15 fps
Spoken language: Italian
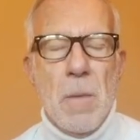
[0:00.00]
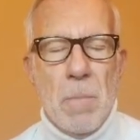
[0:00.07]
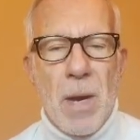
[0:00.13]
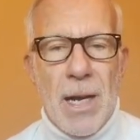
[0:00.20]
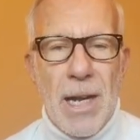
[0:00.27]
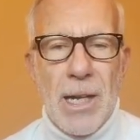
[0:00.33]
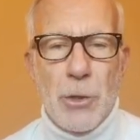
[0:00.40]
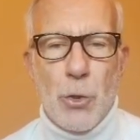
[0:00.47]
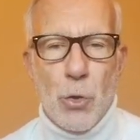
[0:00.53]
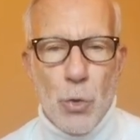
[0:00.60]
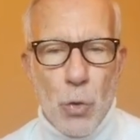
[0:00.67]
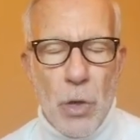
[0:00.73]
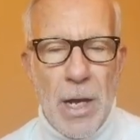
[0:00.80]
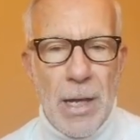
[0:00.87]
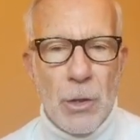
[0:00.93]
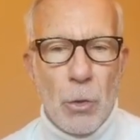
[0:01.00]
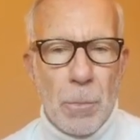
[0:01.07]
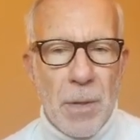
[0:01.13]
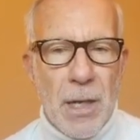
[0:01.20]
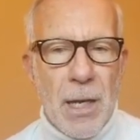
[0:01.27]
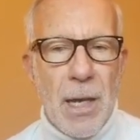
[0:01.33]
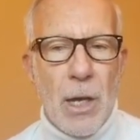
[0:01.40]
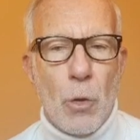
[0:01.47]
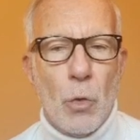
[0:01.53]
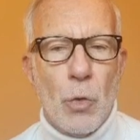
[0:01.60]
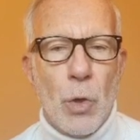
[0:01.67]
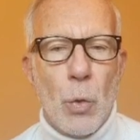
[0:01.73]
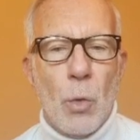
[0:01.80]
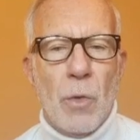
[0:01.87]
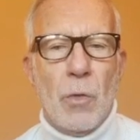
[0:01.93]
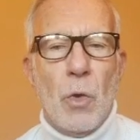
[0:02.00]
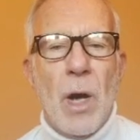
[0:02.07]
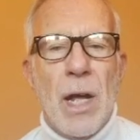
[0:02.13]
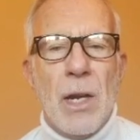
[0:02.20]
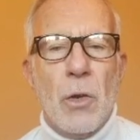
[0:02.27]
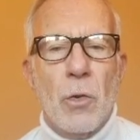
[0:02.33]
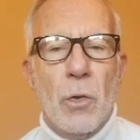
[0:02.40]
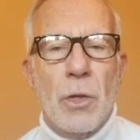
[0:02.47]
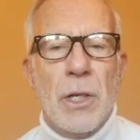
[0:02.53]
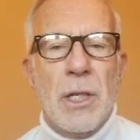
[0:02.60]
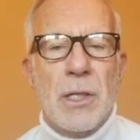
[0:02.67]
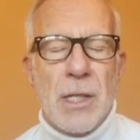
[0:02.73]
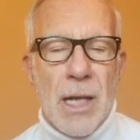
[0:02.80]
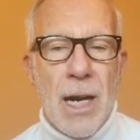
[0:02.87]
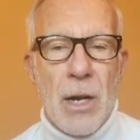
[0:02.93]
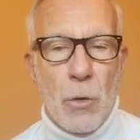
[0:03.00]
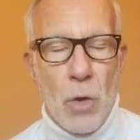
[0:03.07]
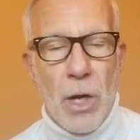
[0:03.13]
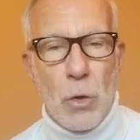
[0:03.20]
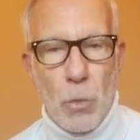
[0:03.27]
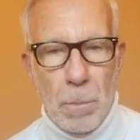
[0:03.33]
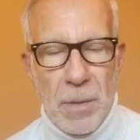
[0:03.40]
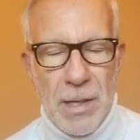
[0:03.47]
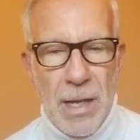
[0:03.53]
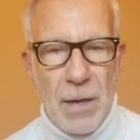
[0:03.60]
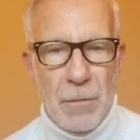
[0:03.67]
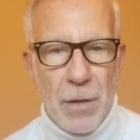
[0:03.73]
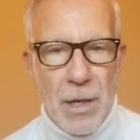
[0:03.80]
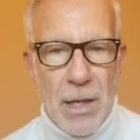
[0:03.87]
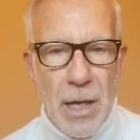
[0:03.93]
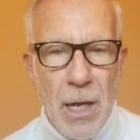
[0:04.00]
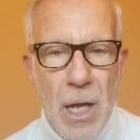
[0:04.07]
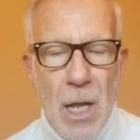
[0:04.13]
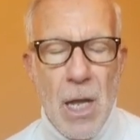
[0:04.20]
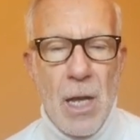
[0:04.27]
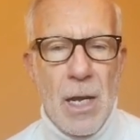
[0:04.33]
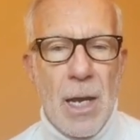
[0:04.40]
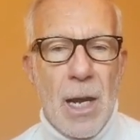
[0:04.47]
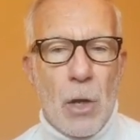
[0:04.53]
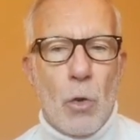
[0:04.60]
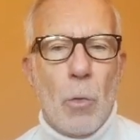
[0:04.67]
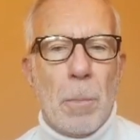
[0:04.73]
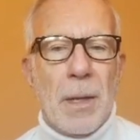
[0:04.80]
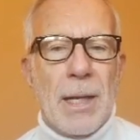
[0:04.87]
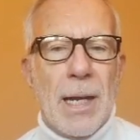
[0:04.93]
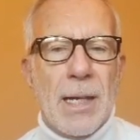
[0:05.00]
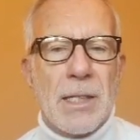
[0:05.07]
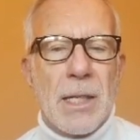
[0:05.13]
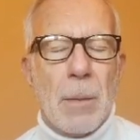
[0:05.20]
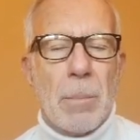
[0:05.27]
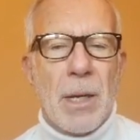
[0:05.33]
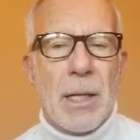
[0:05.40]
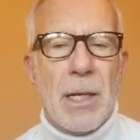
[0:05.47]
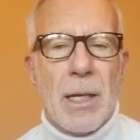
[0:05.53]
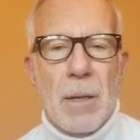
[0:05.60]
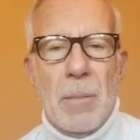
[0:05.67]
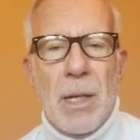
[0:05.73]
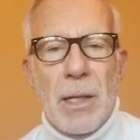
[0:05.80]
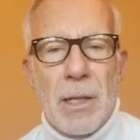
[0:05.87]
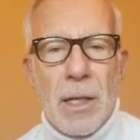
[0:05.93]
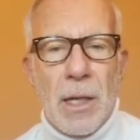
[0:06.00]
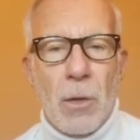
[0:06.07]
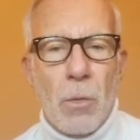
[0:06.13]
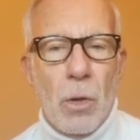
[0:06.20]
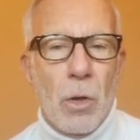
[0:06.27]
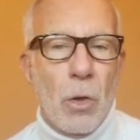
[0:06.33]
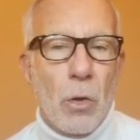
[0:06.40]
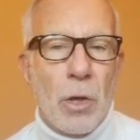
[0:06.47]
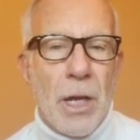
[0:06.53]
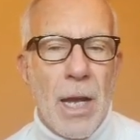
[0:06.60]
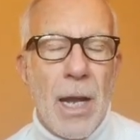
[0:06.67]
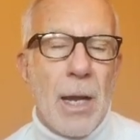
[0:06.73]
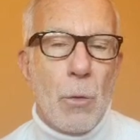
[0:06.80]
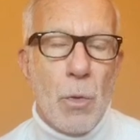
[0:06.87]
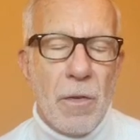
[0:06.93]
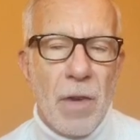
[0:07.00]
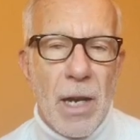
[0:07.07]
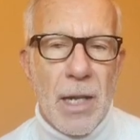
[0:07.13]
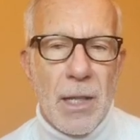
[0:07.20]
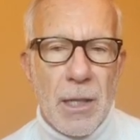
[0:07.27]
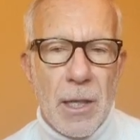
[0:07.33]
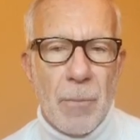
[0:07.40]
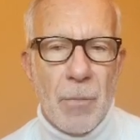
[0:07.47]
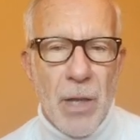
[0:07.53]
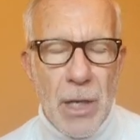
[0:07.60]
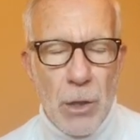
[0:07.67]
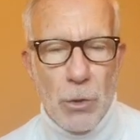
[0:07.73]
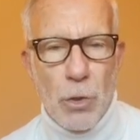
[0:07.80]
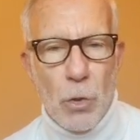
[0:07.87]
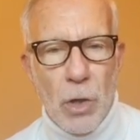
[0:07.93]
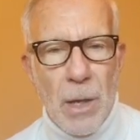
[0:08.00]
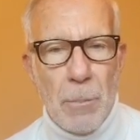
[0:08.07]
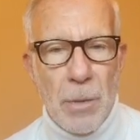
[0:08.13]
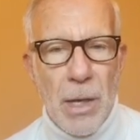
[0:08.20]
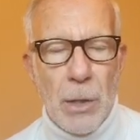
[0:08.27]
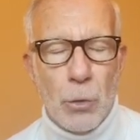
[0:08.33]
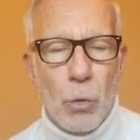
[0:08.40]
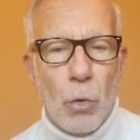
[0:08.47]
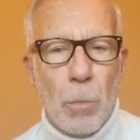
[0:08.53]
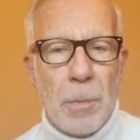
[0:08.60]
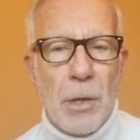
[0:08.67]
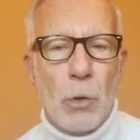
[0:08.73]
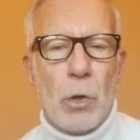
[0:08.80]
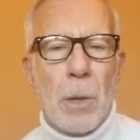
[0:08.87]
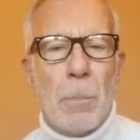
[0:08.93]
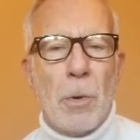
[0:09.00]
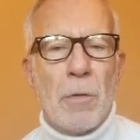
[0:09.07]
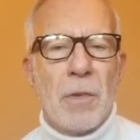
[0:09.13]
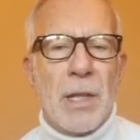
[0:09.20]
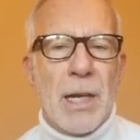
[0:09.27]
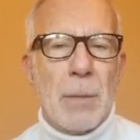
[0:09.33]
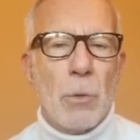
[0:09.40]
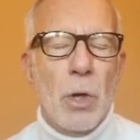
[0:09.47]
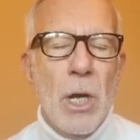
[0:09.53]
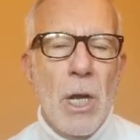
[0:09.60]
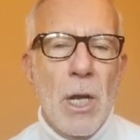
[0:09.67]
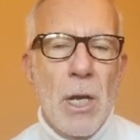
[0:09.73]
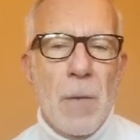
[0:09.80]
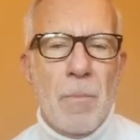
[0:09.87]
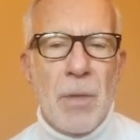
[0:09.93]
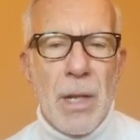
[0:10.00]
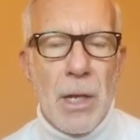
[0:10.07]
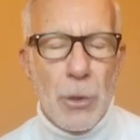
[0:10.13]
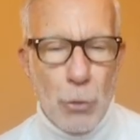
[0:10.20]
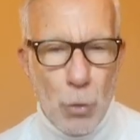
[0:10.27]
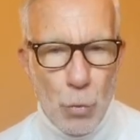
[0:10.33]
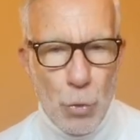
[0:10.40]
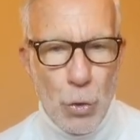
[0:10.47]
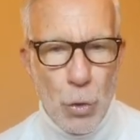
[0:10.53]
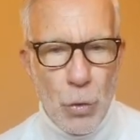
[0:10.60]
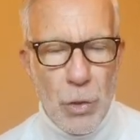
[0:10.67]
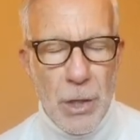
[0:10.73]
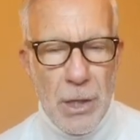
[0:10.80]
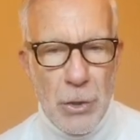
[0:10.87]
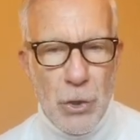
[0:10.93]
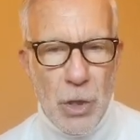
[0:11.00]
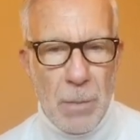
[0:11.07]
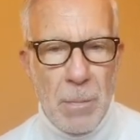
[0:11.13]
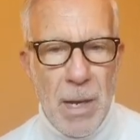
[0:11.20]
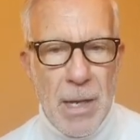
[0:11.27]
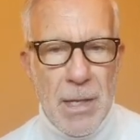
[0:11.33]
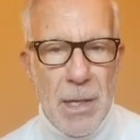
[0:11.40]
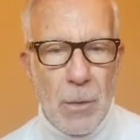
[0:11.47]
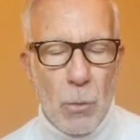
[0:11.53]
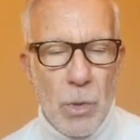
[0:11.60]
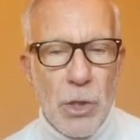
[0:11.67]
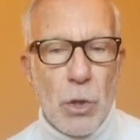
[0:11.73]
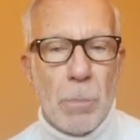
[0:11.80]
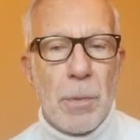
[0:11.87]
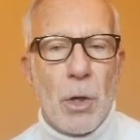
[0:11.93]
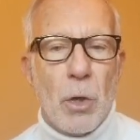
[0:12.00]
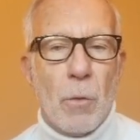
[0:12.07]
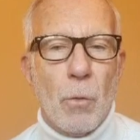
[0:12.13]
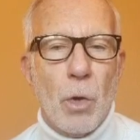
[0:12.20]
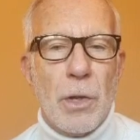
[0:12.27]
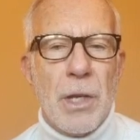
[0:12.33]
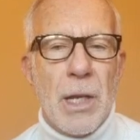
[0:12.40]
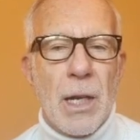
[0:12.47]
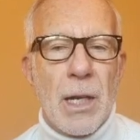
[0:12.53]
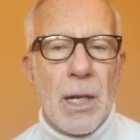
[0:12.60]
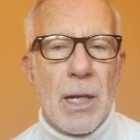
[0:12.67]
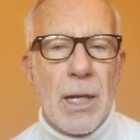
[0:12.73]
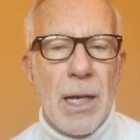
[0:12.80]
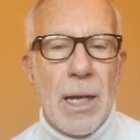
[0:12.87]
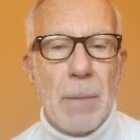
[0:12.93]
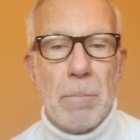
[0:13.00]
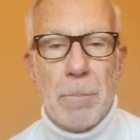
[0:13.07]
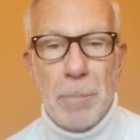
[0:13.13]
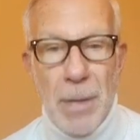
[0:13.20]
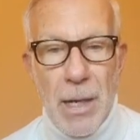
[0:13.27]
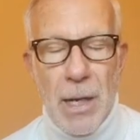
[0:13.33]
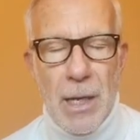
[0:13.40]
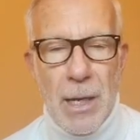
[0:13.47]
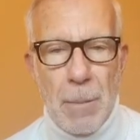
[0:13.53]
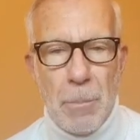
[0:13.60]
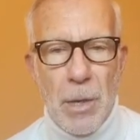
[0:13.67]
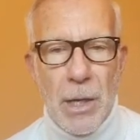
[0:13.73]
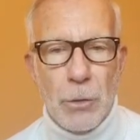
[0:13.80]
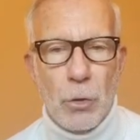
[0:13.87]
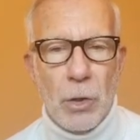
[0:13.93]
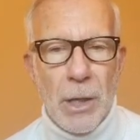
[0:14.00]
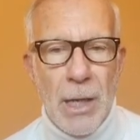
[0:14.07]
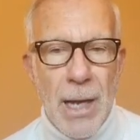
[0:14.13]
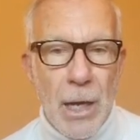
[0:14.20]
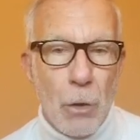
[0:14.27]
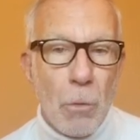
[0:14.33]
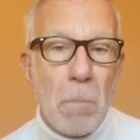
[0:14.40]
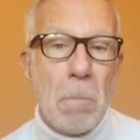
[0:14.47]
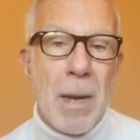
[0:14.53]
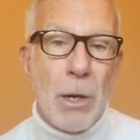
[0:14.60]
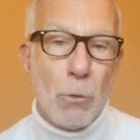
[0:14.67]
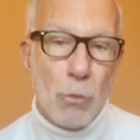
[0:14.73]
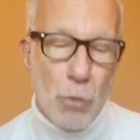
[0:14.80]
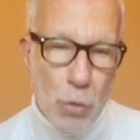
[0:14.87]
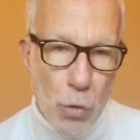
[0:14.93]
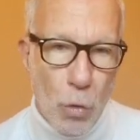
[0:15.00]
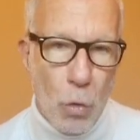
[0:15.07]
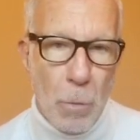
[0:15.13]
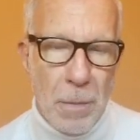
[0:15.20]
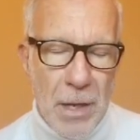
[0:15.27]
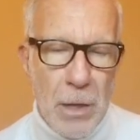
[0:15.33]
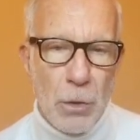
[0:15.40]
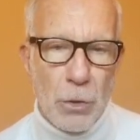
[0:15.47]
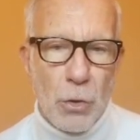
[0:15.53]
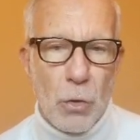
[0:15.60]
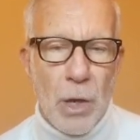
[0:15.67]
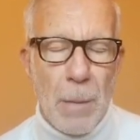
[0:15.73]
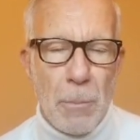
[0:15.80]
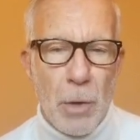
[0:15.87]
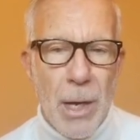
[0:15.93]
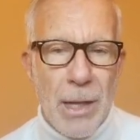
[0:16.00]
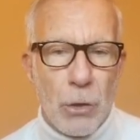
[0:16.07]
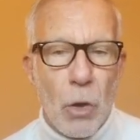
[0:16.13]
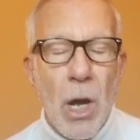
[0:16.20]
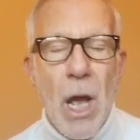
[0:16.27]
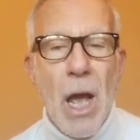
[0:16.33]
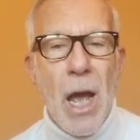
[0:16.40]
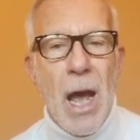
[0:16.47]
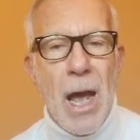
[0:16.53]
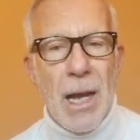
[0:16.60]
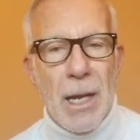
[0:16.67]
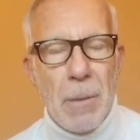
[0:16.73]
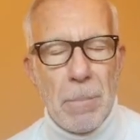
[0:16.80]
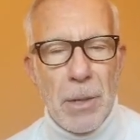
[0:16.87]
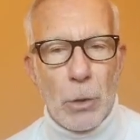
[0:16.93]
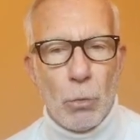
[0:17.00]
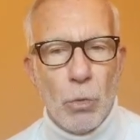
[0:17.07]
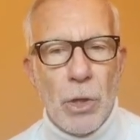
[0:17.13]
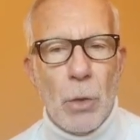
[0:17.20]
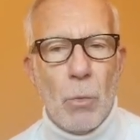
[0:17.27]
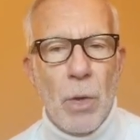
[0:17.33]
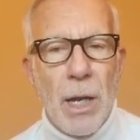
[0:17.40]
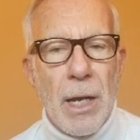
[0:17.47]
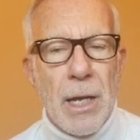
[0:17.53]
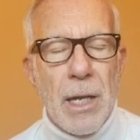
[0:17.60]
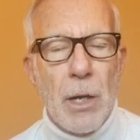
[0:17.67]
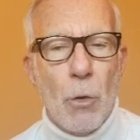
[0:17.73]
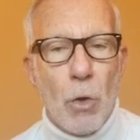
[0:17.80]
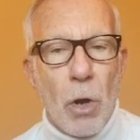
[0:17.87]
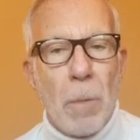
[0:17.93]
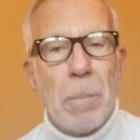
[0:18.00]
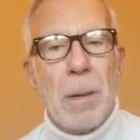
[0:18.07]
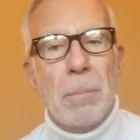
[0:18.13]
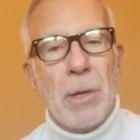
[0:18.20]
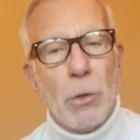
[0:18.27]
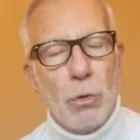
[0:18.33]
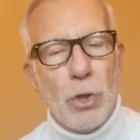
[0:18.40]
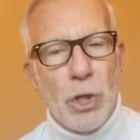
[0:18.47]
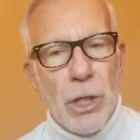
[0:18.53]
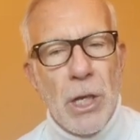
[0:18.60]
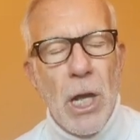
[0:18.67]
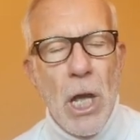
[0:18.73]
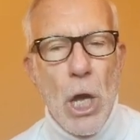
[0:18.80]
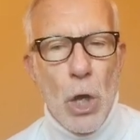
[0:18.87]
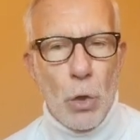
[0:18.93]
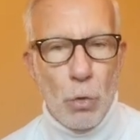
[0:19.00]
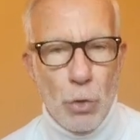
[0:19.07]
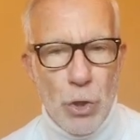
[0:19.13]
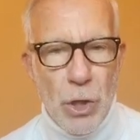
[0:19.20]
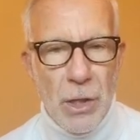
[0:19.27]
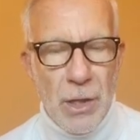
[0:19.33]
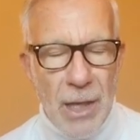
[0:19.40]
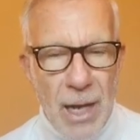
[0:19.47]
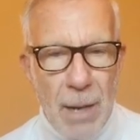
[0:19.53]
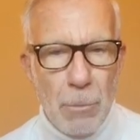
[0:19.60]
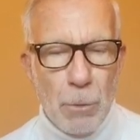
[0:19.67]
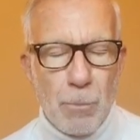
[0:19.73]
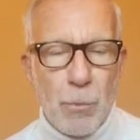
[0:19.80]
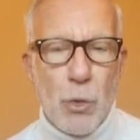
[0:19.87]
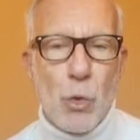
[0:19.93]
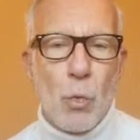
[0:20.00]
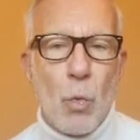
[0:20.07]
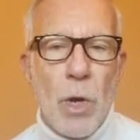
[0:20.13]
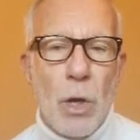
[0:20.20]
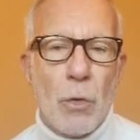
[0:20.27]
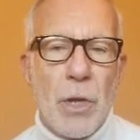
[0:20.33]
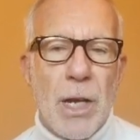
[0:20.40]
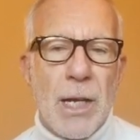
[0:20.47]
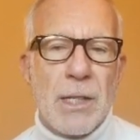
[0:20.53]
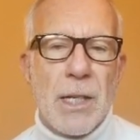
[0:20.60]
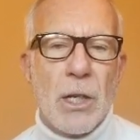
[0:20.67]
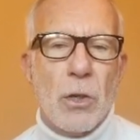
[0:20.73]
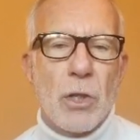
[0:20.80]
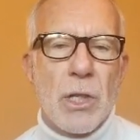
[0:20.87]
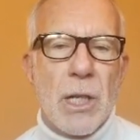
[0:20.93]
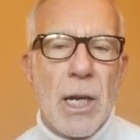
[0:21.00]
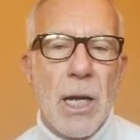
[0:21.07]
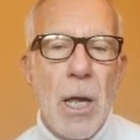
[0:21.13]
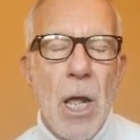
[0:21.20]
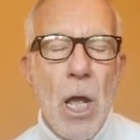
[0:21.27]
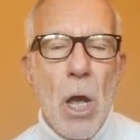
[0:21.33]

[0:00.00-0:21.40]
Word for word: ma calcio giocato, perché con il nuovo anno inizieranno la Coppa d'Africa e la Coppa d'Asia, praticamente quello che è l'equivalente del nostro campionato europeo, che poi vedremo nel giugno in Germania. Questo però vuol dire che per il campionato italiano, ma non solo per il nostro campionato, anche per tutti quelli in Europa, ma noi ci concentriamo su quello di casa nostra, nostra,